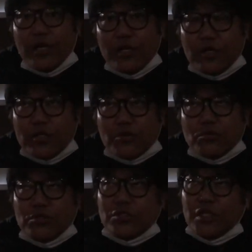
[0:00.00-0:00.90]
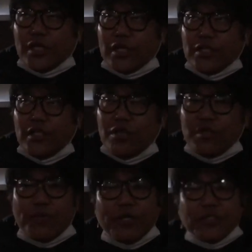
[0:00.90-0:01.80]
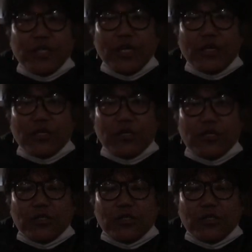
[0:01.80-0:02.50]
うん、いつだったかな2年ぐらい前にね、うん、